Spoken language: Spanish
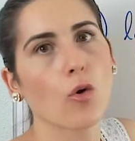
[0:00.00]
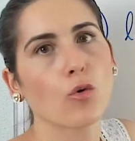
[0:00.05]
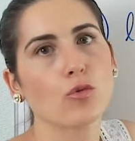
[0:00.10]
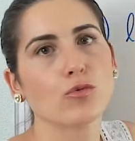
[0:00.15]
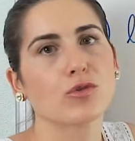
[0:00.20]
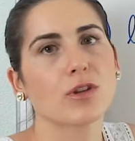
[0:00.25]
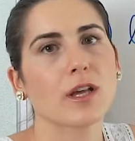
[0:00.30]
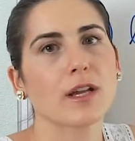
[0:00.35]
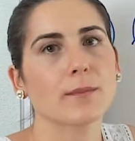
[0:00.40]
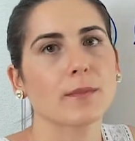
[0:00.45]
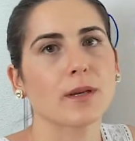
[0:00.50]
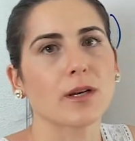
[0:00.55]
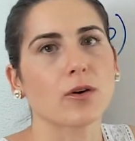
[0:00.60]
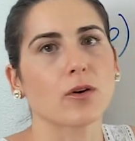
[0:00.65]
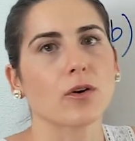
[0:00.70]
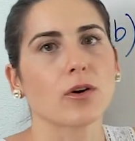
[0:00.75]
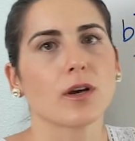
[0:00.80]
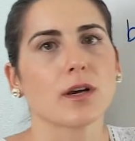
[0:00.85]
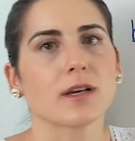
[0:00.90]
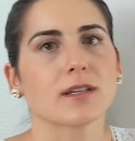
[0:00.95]
un
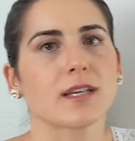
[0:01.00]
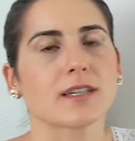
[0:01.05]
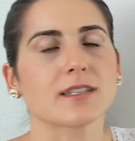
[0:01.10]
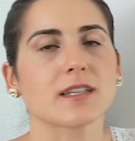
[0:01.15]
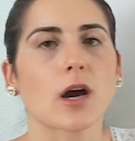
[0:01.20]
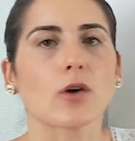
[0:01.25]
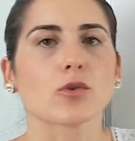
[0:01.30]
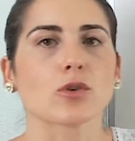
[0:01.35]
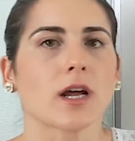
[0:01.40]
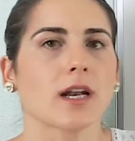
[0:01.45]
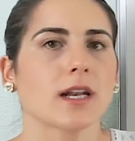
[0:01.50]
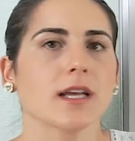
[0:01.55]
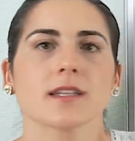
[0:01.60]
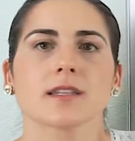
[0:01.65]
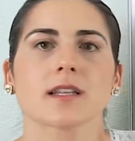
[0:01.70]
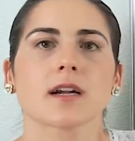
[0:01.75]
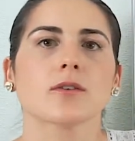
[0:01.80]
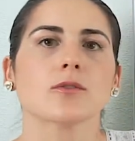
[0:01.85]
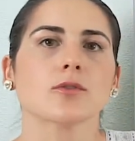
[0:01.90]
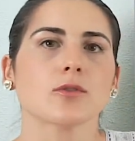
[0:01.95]
término, ya sea una
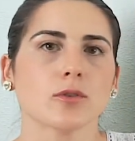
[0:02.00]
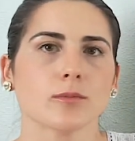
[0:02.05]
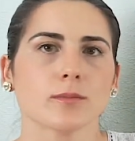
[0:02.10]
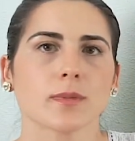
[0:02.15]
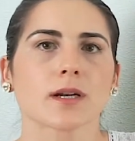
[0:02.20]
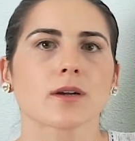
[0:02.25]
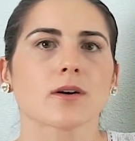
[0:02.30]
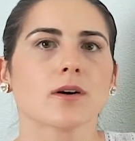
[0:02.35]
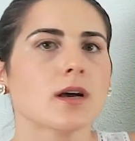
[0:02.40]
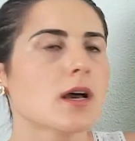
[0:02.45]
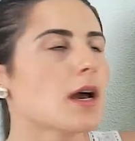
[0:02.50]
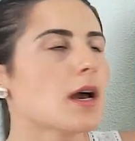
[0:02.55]
letra, un número.